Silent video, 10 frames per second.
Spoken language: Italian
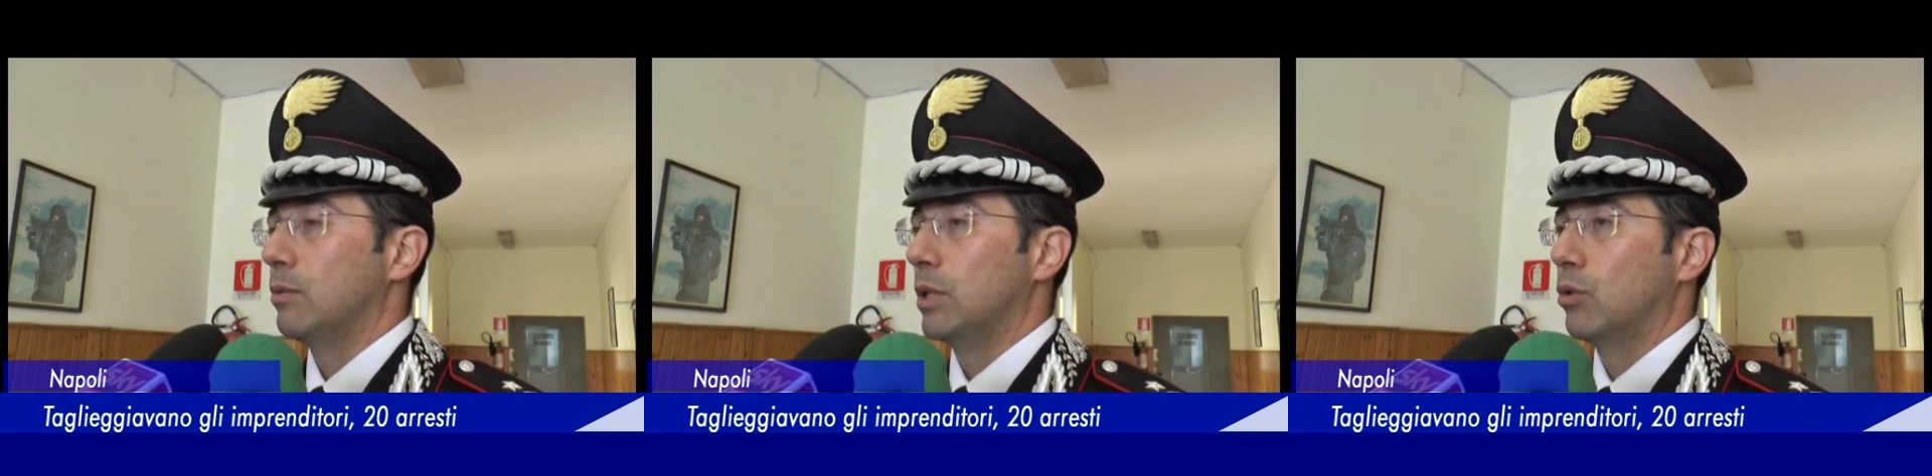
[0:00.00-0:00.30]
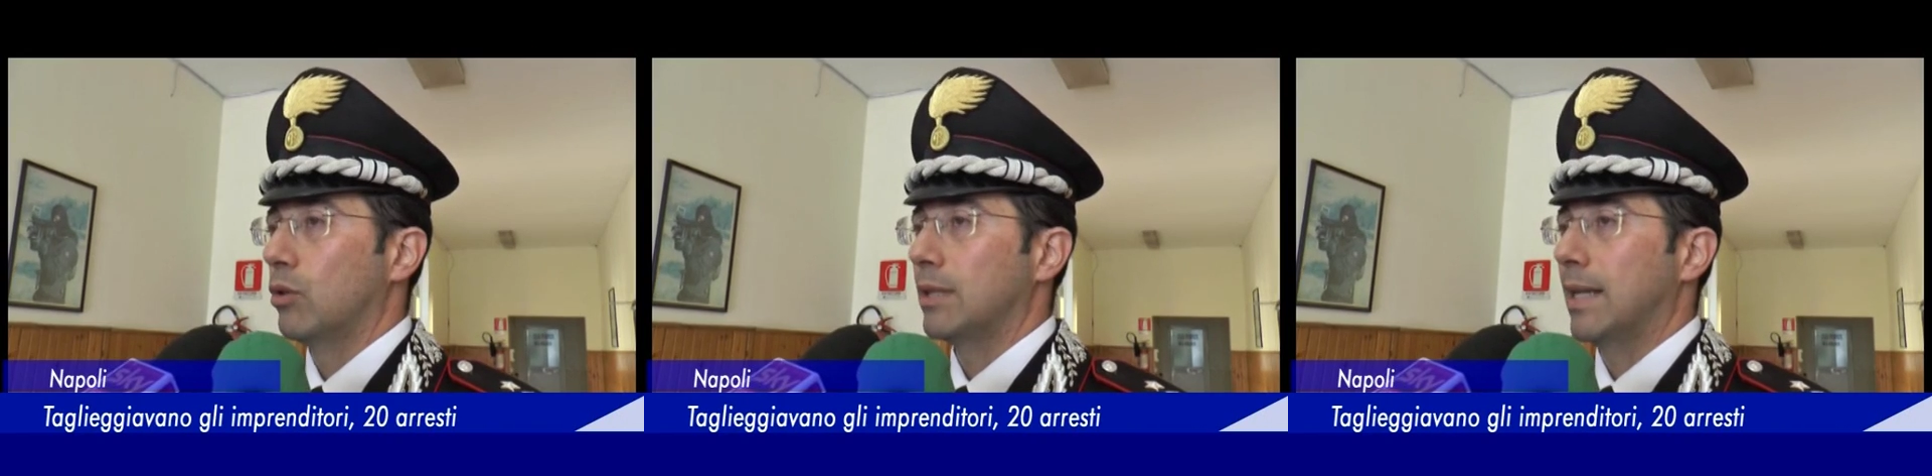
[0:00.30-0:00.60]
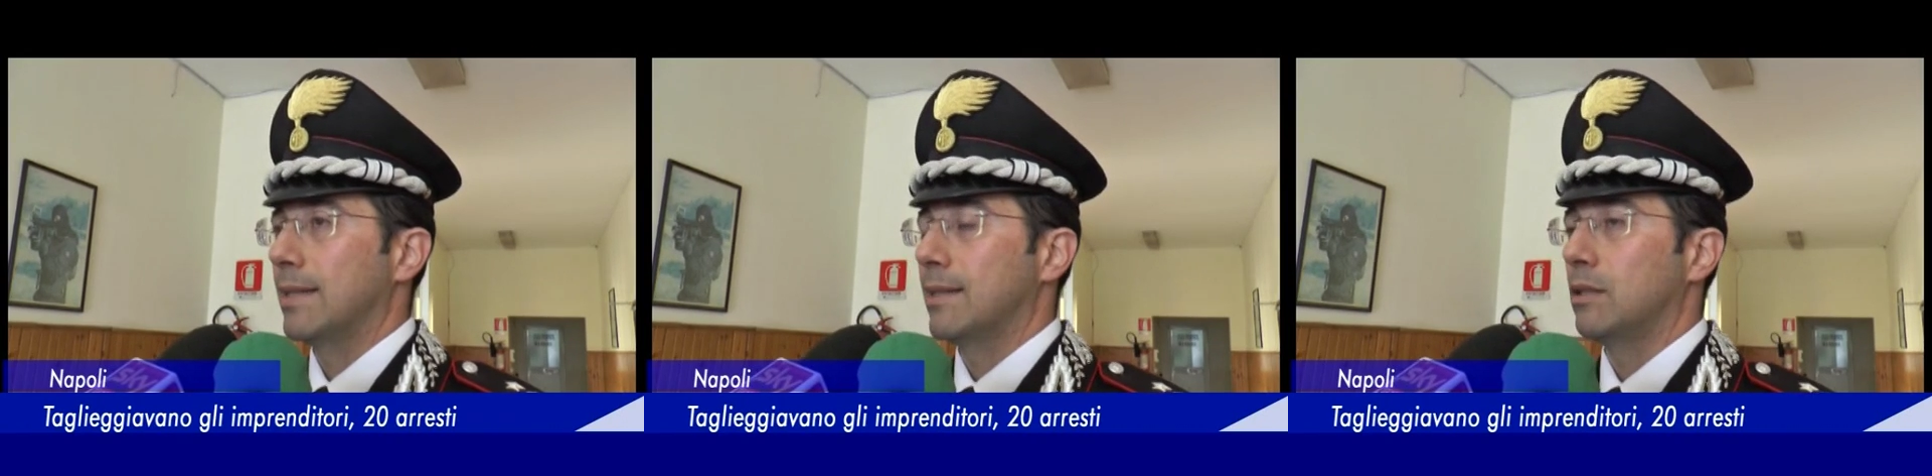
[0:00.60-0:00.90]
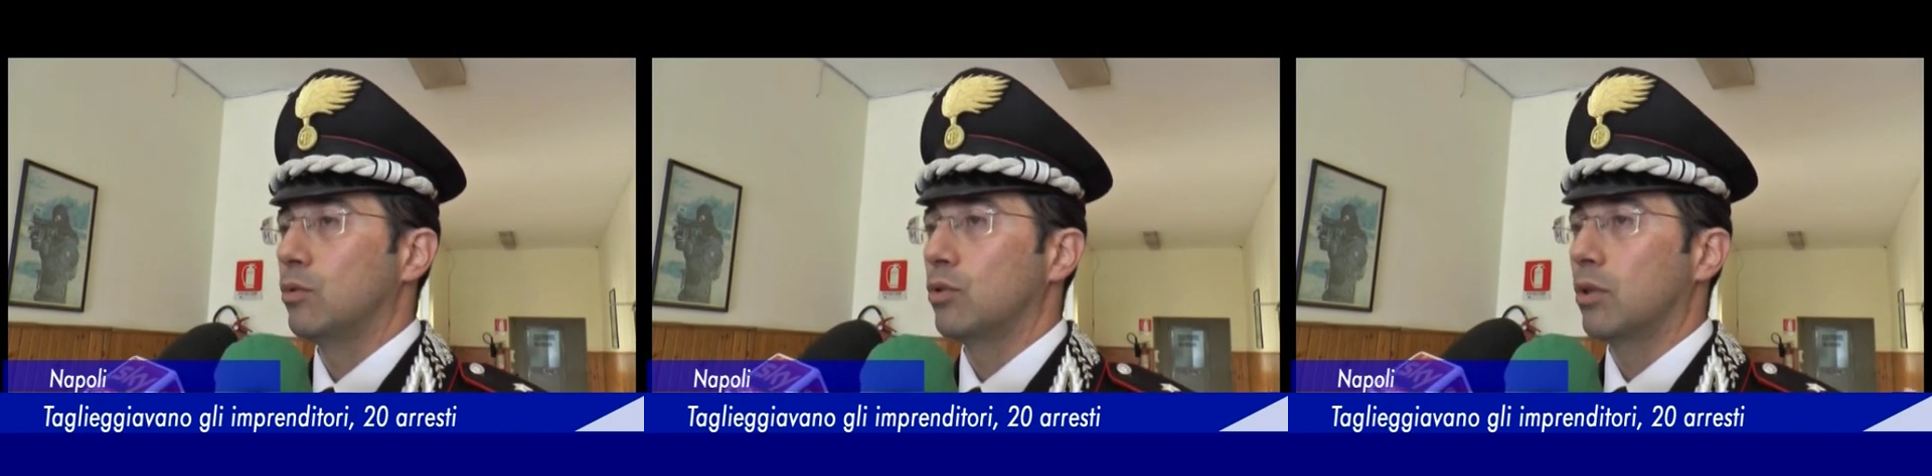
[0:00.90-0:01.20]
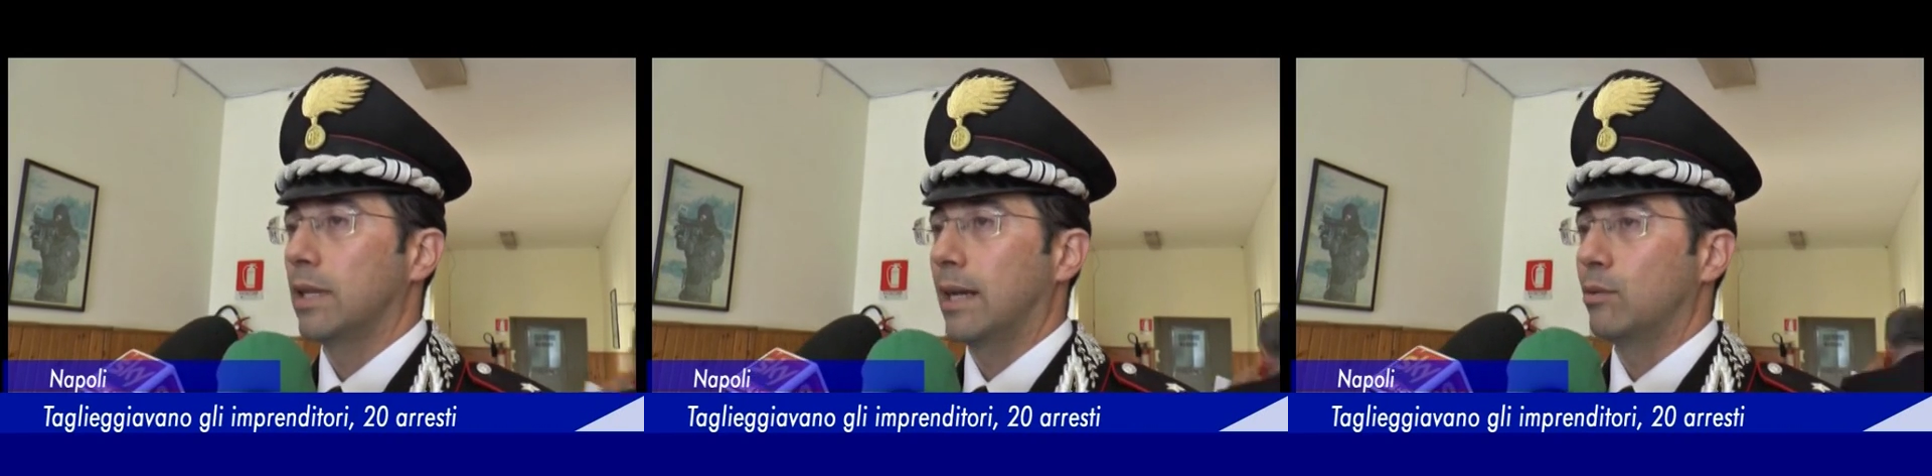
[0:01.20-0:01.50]
eseguito un'ordinanza di
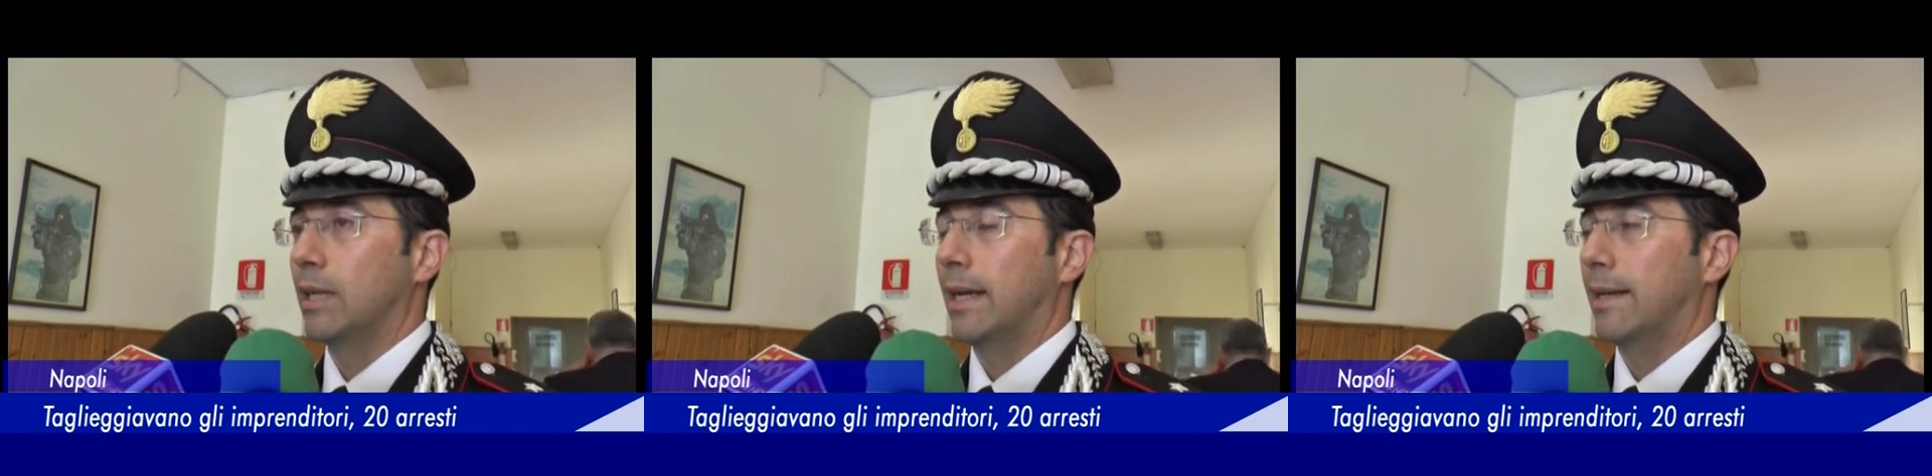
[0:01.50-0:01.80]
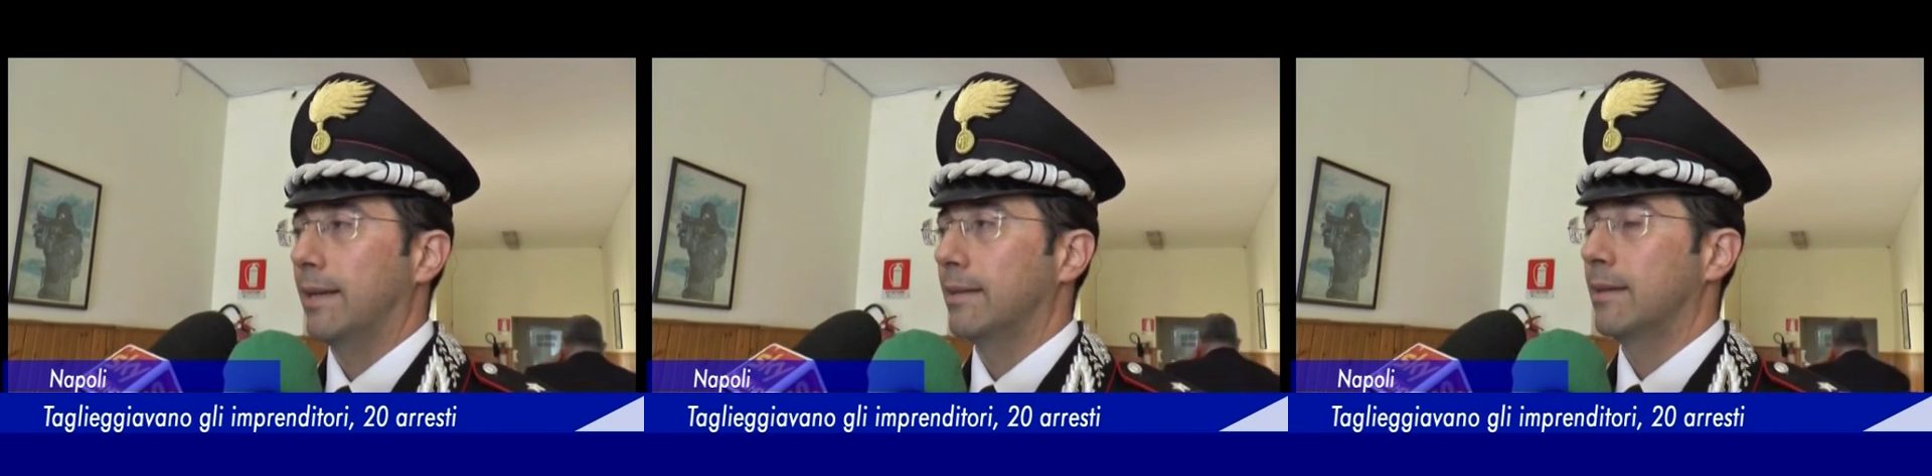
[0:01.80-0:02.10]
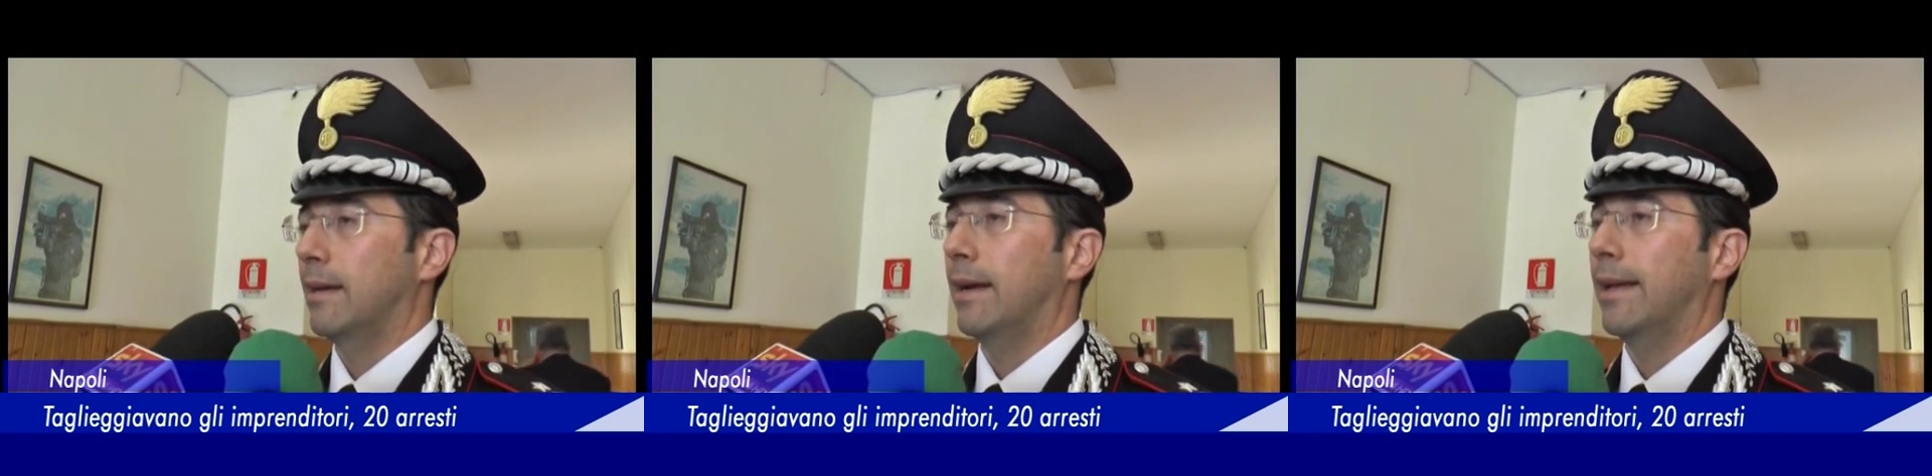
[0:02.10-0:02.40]
custodia cautelare